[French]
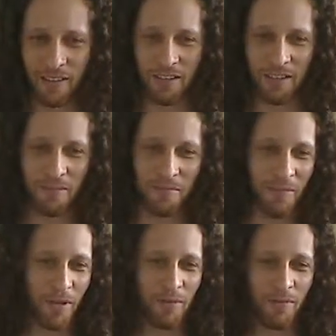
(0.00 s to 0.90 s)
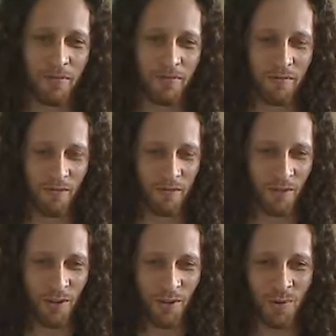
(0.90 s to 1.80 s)
Mais où
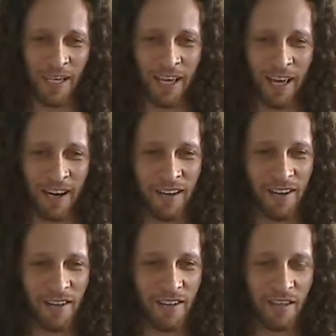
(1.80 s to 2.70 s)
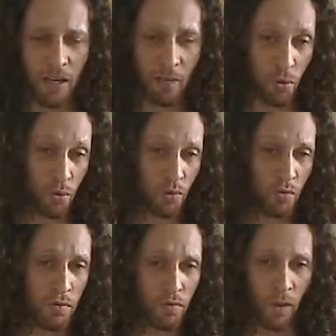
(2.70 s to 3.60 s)
veux-tu qu'il aille N'importe
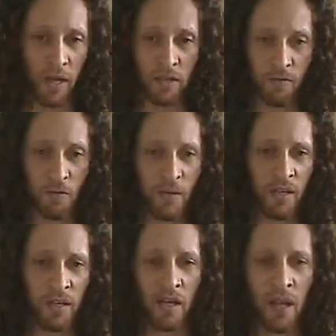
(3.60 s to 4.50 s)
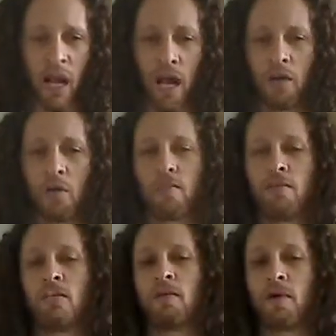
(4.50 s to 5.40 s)
où, droit devant lui. Alors le
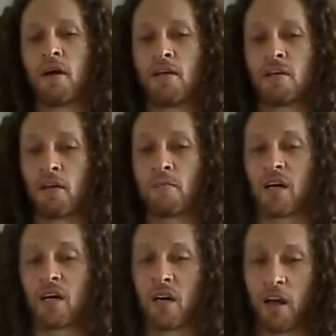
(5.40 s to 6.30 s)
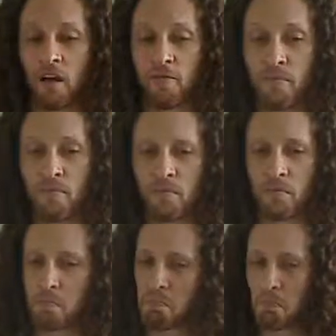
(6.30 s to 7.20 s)
petit prince remarqua gravement,
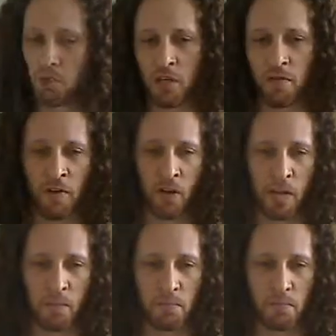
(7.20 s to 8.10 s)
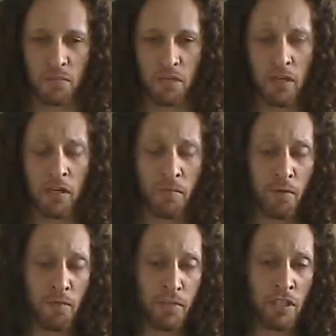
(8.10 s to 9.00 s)
ça ne fait rien, c'est tellement
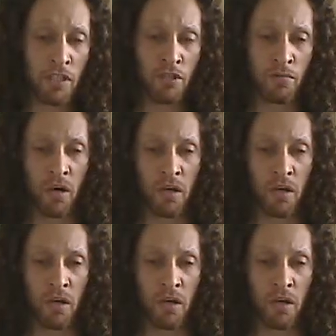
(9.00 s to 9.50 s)
petit chez moi.